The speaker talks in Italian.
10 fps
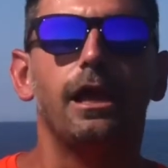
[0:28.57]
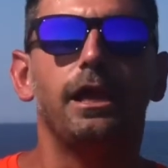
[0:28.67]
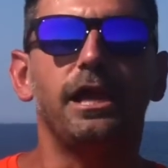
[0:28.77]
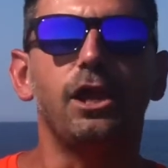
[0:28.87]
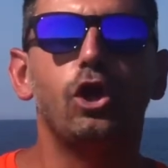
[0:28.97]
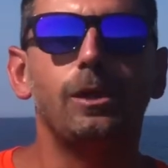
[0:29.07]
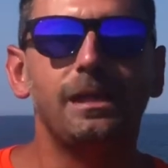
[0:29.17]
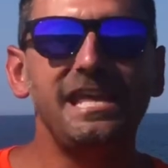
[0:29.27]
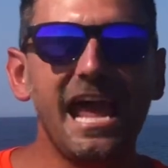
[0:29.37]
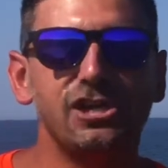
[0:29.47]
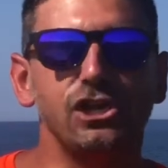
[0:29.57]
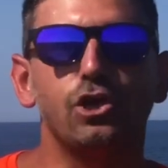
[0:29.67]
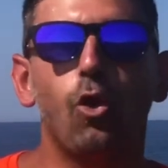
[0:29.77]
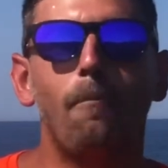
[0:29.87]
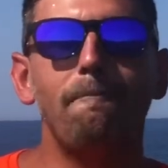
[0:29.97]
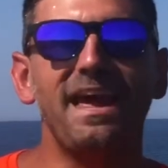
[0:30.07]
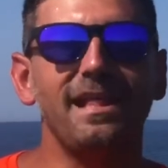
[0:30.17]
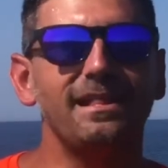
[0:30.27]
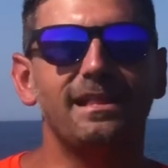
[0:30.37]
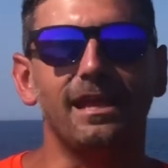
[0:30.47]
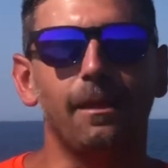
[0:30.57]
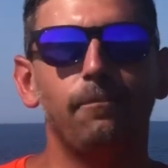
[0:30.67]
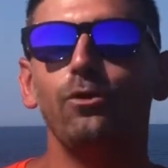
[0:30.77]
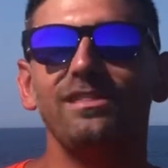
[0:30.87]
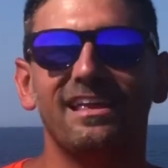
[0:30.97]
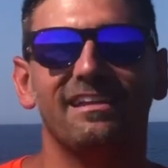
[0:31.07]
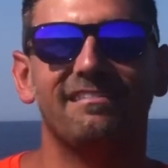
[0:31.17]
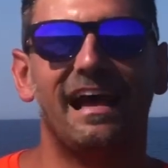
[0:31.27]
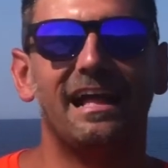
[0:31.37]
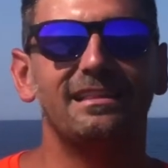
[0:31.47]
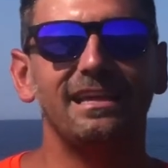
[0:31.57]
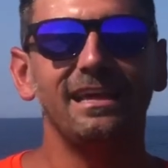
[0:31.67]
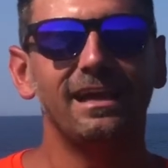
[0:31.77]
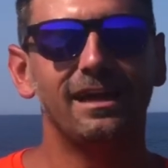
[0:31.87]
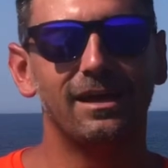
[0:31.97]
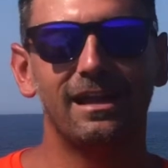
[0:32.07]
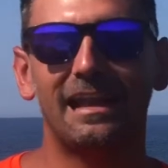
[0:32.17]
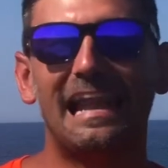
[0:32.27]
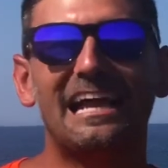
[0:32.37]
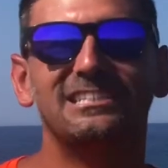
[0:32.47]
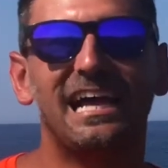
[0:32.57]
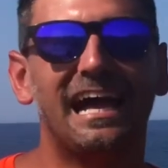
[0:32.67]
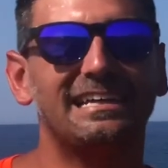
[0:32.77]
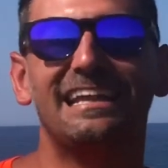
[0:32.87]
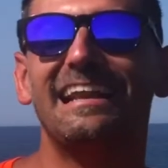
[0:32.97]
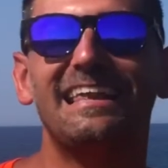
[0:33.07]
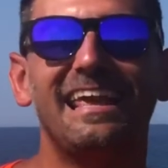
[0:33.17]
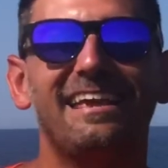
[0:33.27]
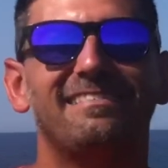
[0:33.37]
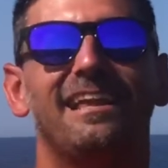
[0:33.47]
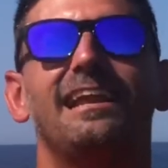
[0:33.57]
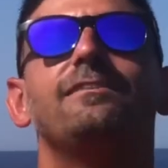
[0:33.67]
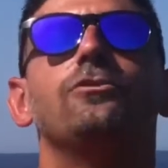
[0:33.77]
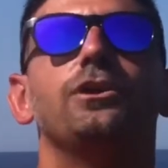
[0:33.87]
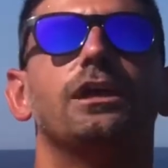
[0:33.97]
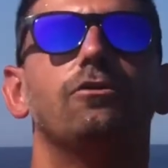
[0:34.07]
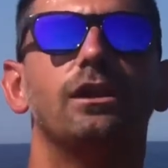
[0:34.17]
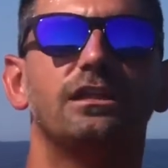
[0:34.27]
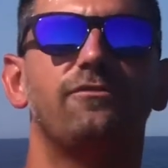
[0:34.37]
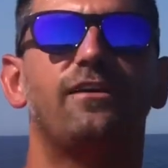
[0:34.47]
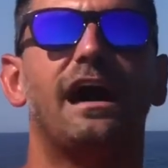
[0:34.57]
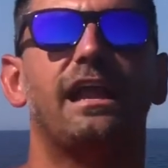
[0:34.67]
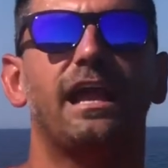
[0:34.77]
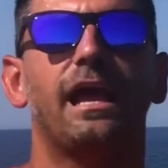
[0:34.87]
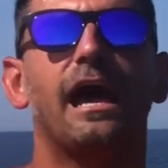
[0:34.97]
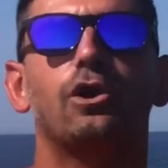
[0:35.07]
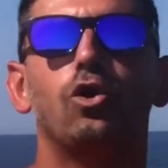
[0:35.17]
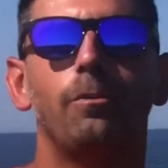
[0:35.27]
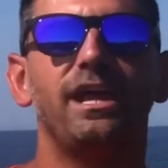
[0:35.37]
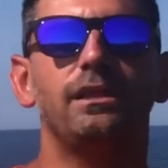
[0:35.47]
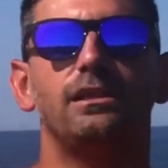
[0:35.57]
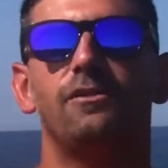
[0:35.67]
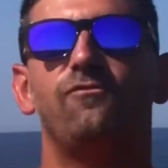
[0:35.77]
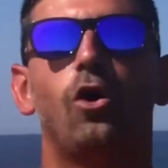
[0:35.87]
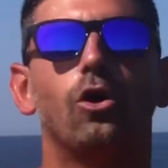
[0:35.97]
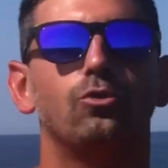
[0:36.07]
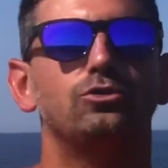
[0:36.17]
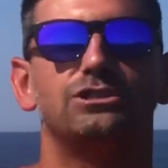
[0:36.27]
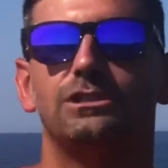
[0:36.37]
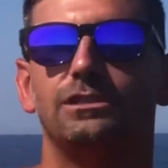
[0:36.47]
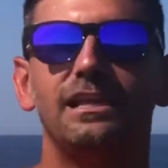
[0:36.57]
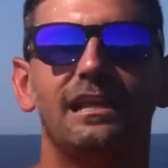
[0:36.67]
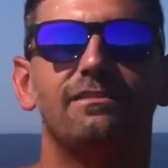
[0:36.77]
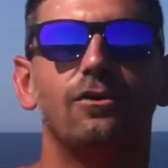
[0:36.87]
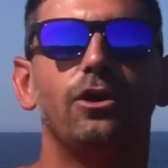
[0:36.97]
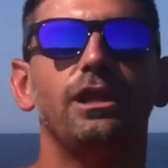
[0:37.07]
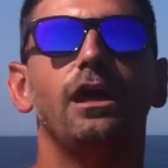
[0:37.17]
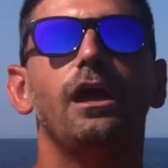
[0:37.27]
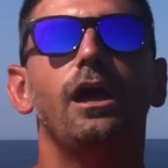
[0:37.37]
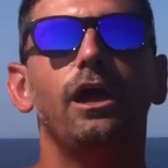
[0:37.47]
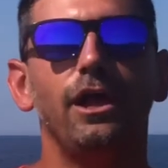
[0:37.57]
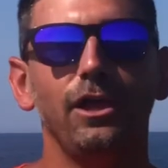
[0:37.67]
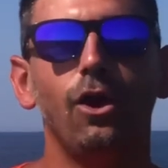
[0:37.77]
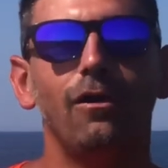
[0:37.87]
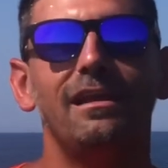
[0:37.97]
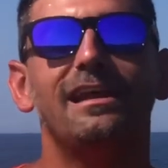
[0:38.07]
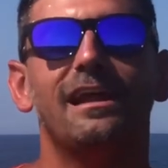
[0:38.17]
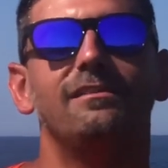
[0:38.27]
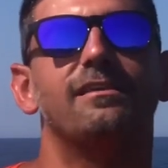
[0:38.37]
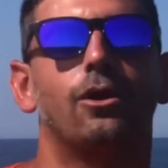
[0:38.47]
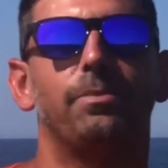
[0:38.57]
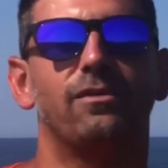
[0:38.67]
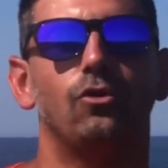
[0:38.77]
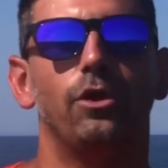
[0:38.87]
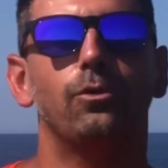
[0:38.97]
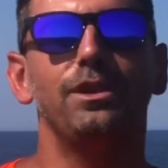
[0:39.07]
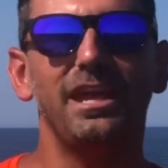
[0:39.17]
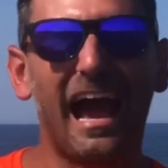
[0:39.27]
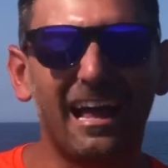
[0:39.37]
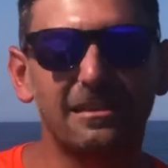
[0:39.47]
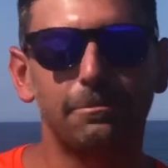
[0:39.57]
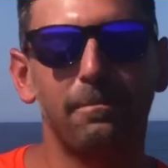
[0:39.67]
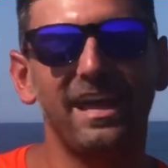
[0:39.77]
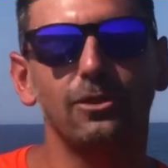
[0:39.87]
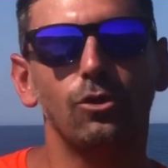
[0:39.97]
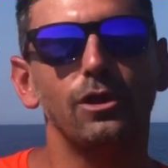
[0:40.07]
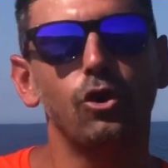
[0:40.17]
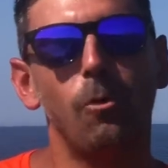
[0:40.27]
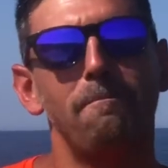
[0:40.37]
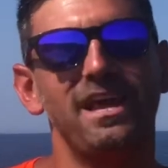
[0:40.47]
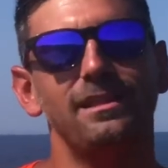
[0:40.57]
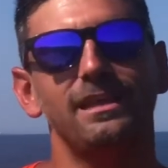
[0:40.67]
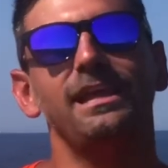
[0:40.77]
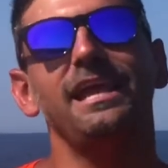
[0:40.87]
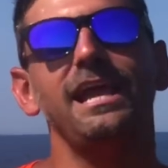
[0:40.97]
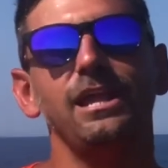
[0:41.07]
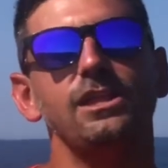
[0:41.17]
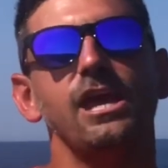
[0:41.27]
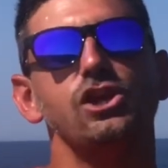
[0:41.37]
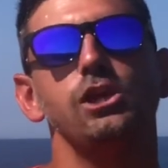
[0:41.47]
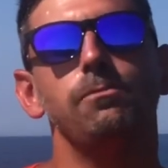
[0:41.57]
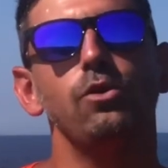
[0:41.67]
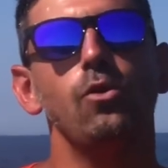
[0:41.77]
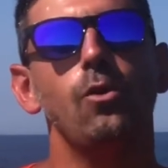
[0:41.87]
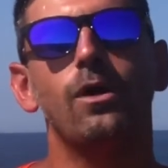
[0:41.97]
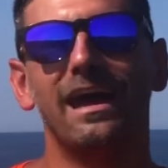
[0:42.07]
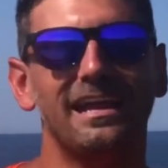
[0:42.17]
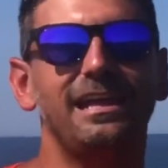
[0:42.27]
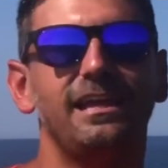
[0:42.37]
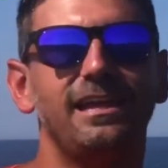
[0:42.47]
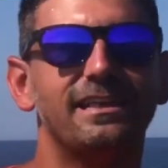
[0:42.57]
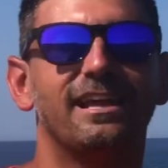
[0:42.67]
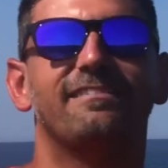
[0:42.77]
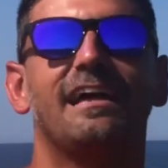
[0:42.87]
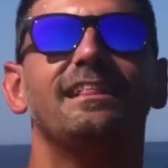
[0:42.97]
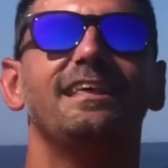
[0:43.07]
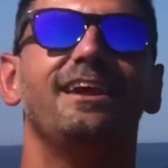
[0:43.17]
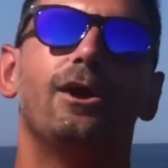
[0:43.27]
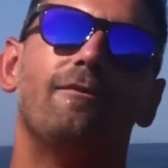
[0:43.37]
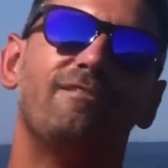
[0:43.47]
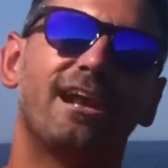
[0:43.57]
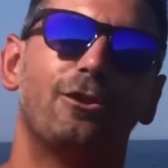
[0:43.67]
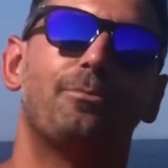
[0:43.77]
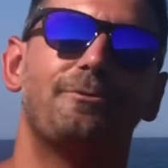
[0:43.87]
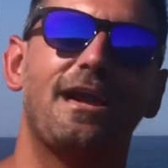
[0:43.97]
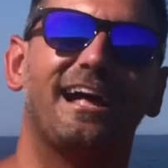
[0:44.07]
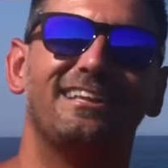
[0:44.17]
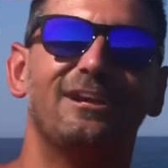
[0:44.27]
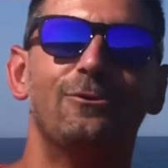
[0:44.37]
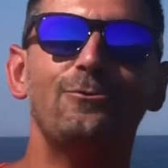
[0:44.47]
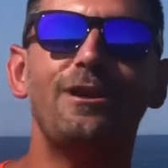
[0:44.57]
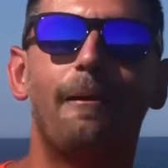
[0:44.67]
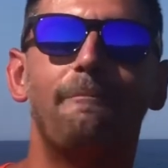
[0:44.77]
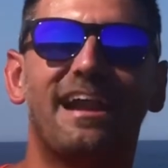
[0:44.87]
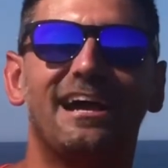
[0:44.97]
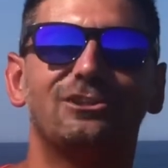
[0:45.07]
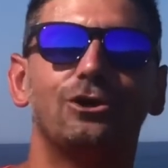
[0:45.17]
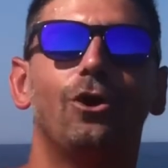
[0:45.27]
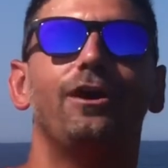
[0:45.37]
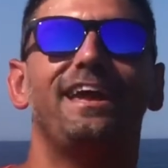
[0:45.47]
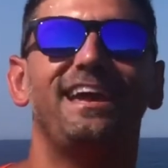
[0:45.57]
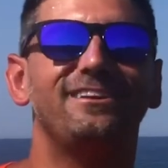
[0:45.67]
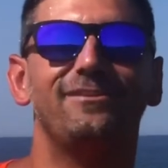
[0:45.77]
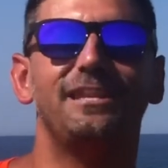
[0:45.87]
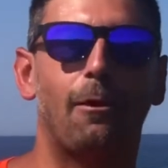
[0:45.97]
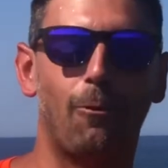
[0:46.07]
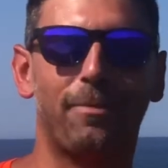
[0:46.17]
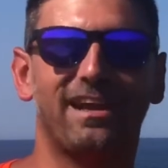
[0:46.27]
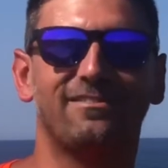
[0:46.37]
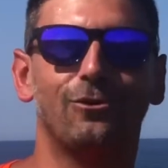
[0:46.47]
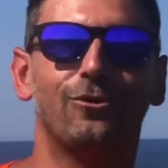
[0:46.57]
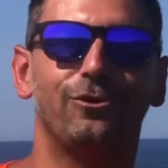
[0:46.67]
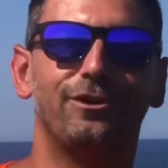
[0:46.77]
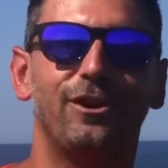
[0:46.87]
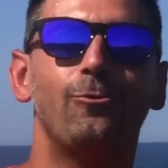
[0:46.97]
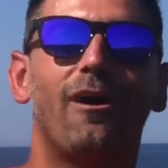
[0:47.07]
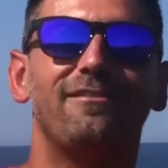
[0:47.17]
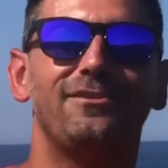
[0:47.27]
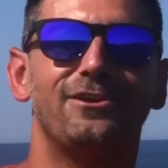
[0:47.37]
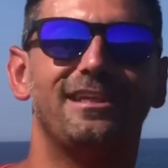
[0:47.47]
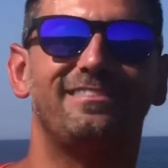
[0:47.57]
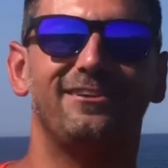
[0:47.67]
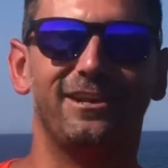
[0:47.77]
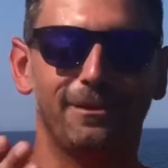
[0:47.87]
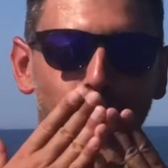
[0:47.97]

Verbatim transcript: I 10 commenti più interessanti lasciate richieste, lezioni che volete fare, argomenti, focus di lezioni io le realizzerò per voi, quindi aspetto i commenti, i 10 più carini, interessanti verranno premiati. Un abbraccio e ci vediamo presto con nuove video lezioni.